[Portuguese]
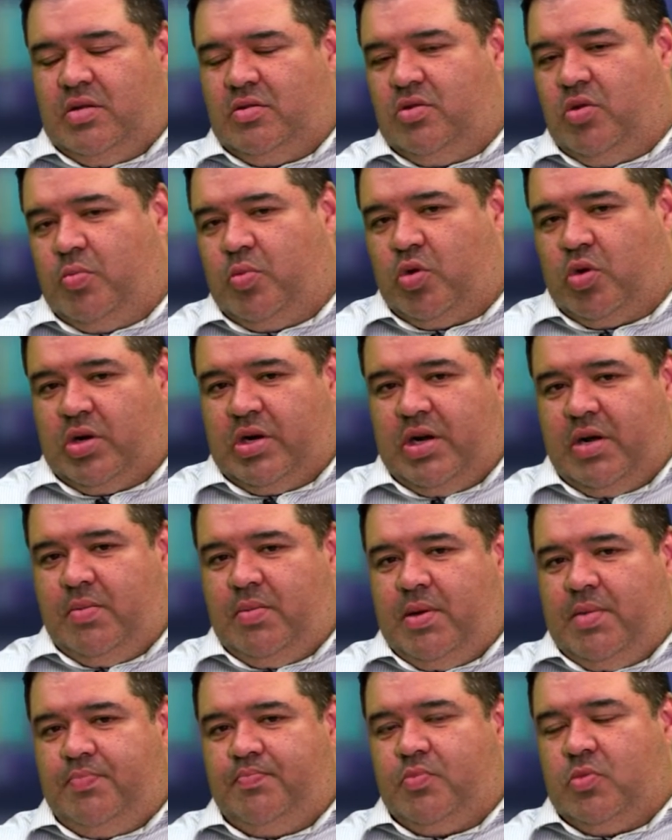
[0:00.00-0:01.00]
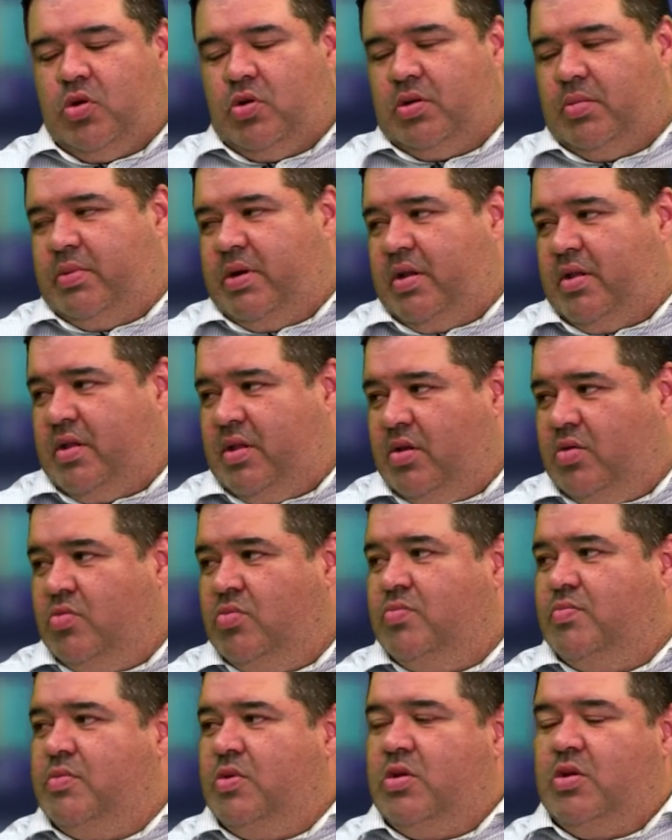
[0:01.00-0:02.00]
no teu programa, Roda
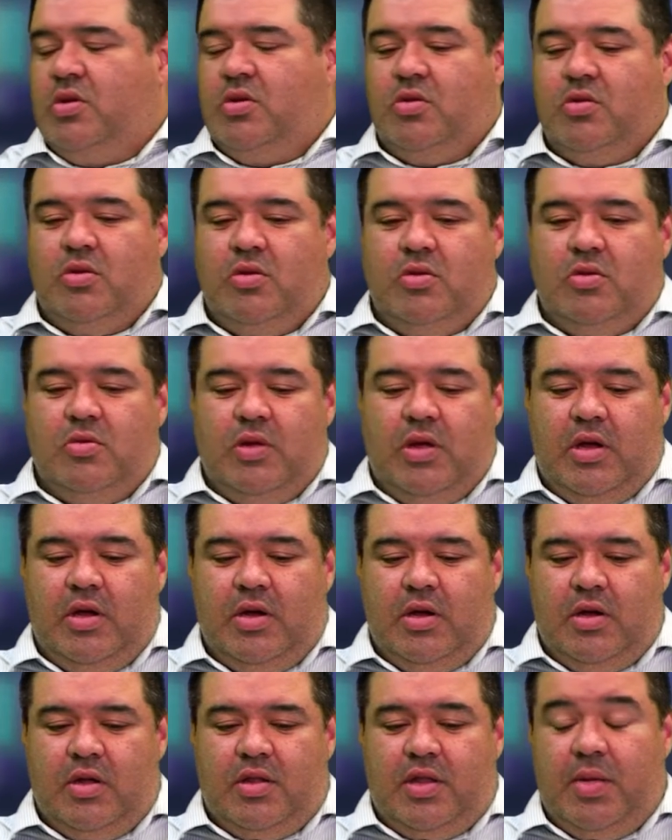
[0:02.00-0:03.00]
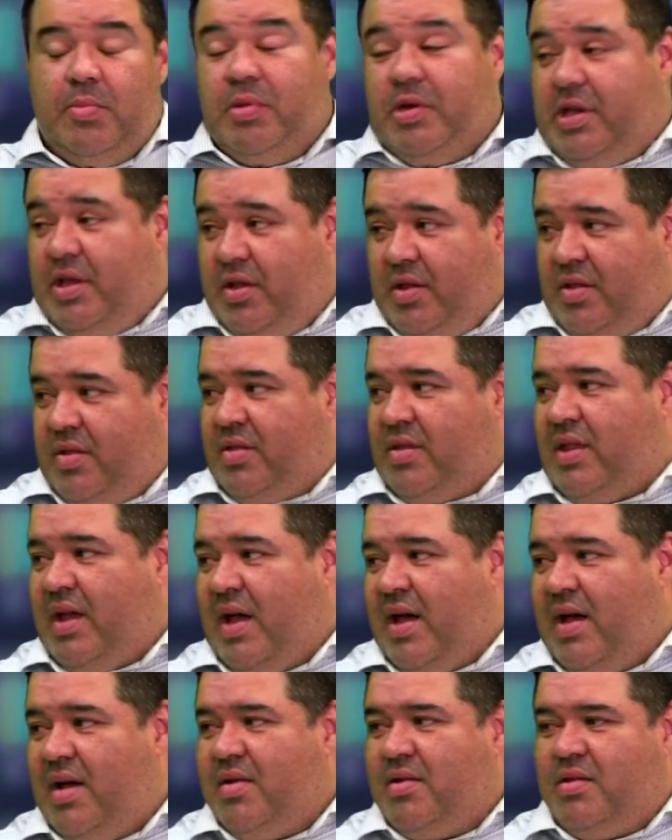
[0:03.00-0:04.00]
Brasil. Uh, sempre quis
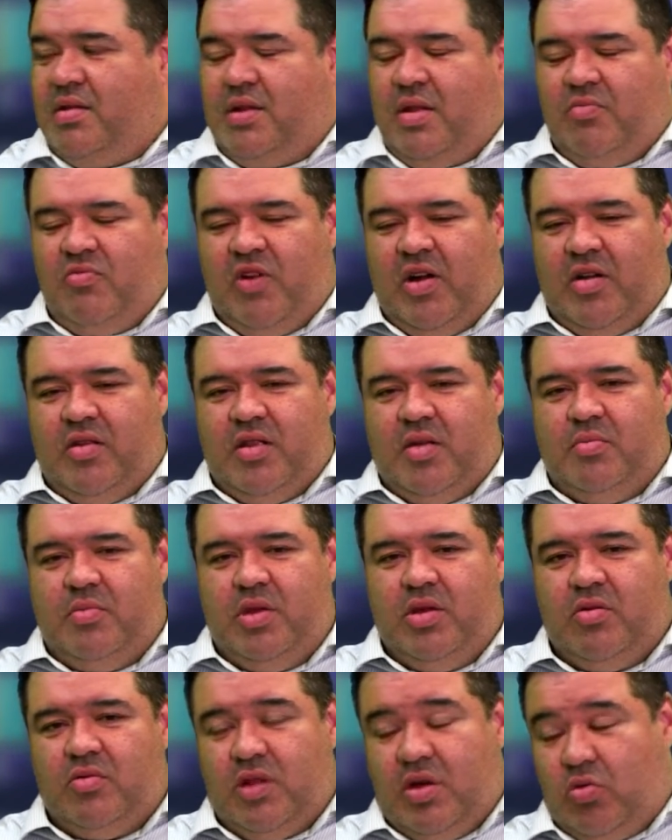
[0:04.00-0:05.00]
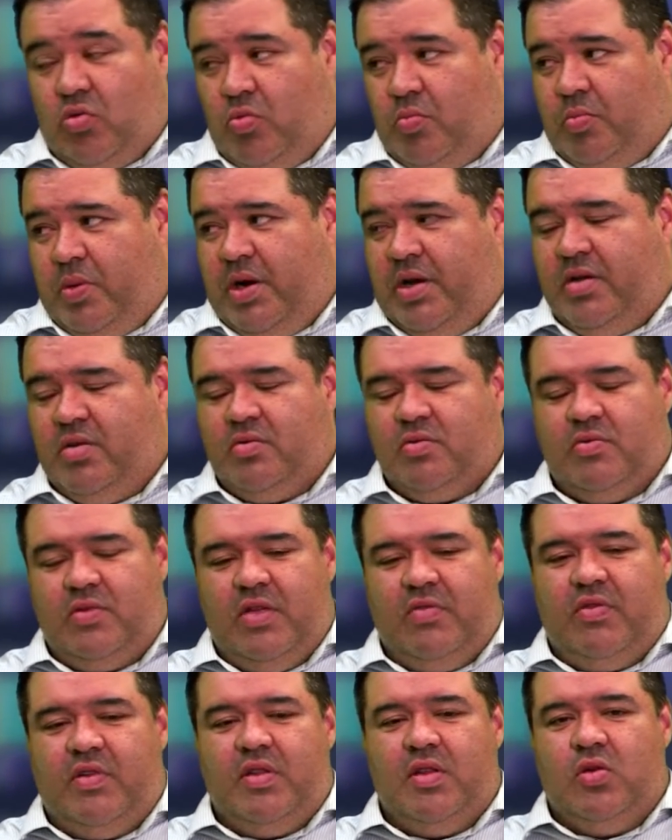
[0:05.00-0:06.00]
estar, tem vários amigos, acompanho
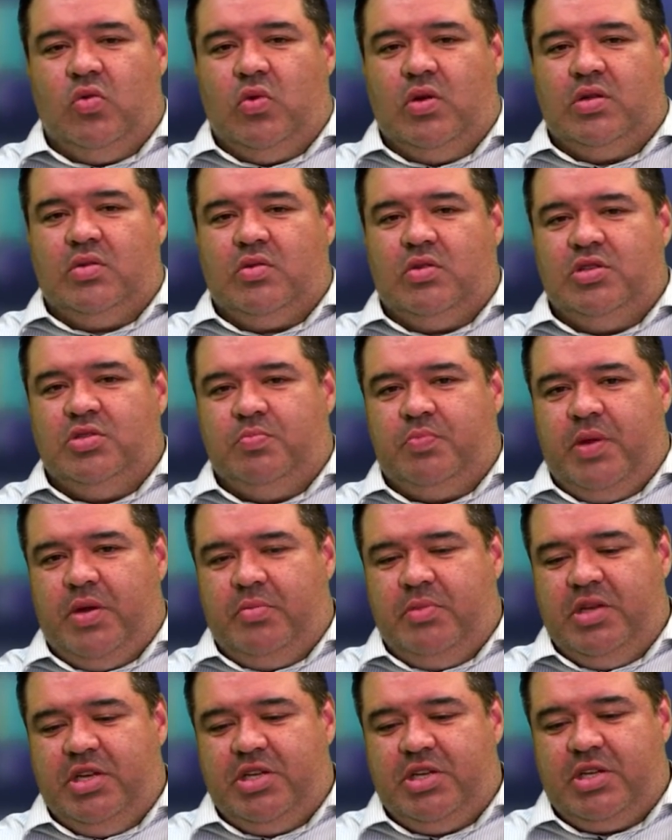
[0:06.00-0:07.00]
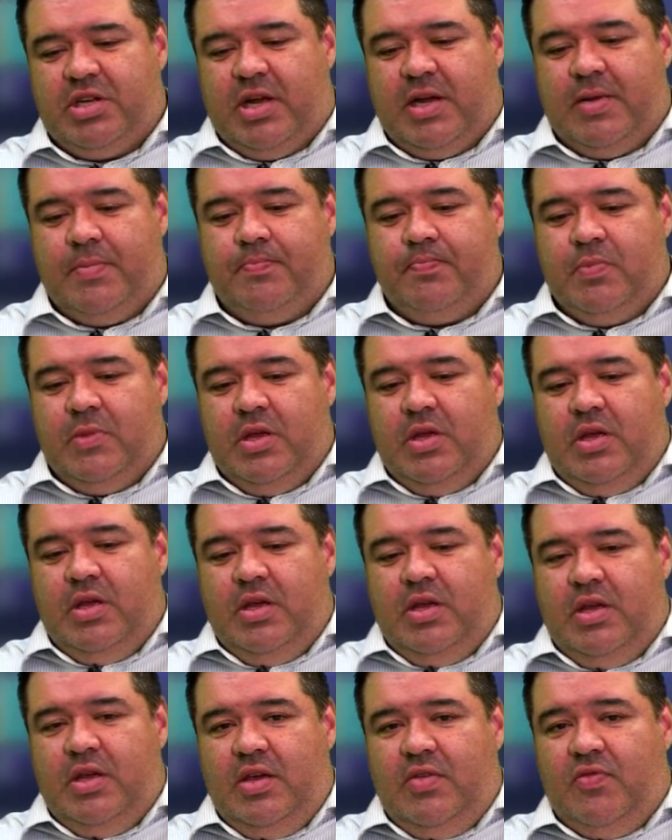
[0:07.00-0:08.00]
de vez em quando, quando me permite, né?
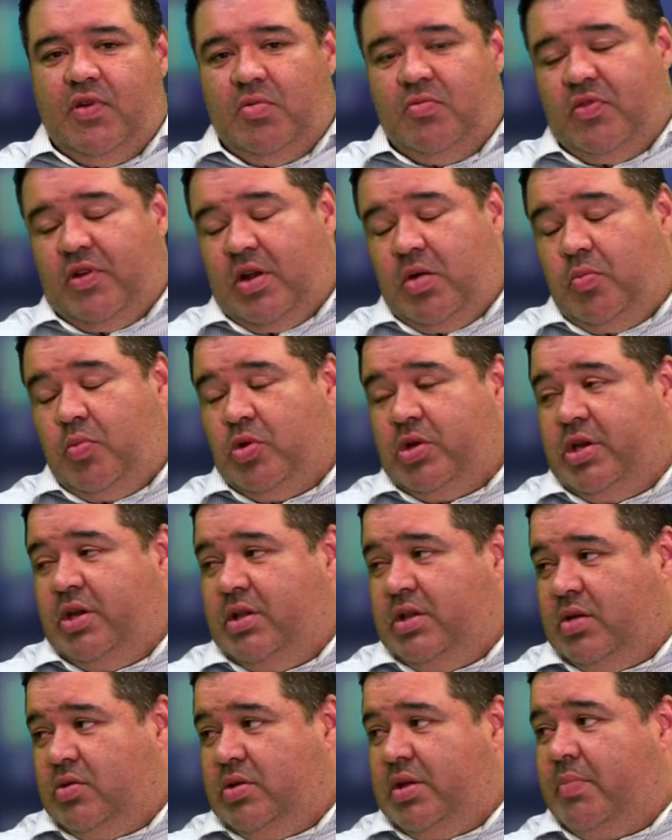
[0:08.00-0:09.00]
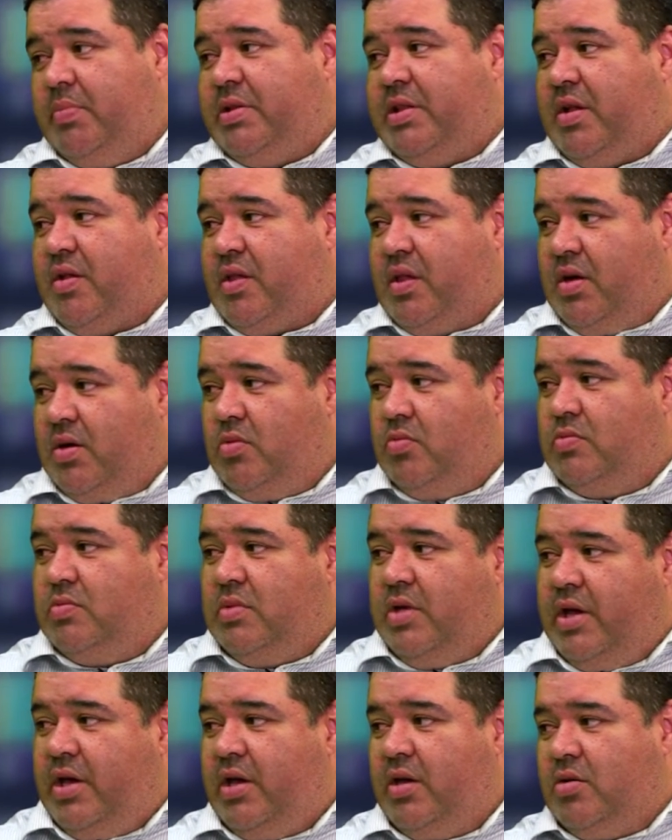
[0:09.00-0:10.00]
E vamos falar um pouquinho então de habitação
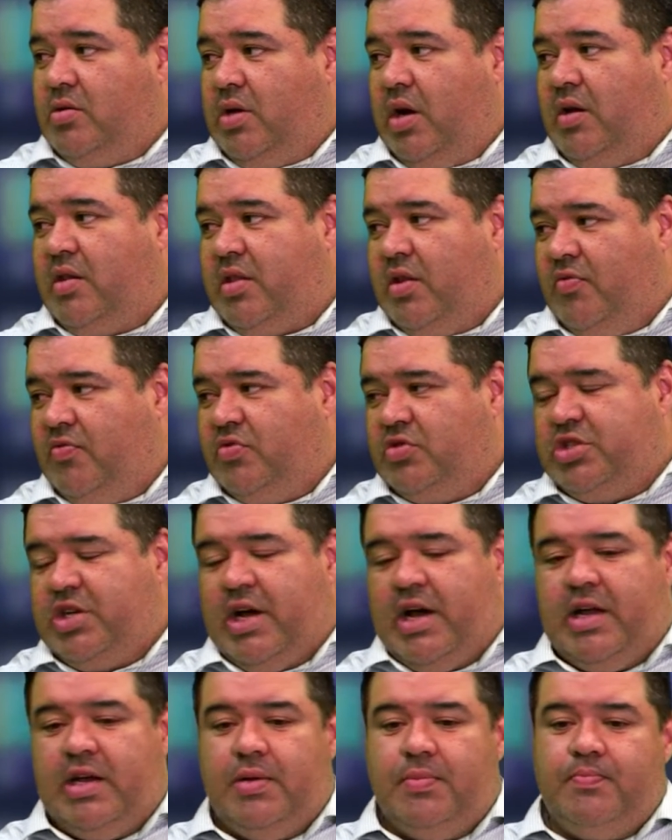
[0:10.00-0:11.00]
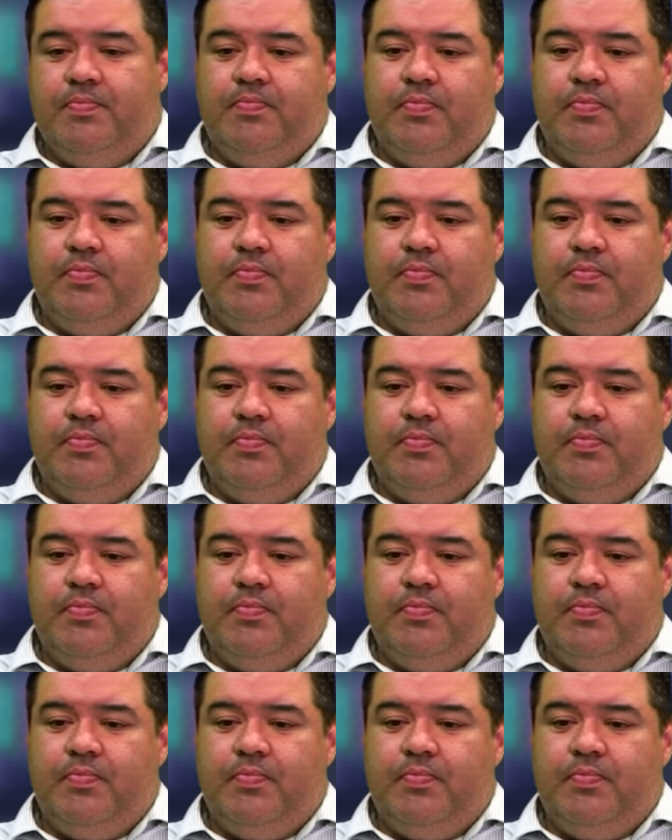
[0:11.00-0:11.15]
e regularização fundiária.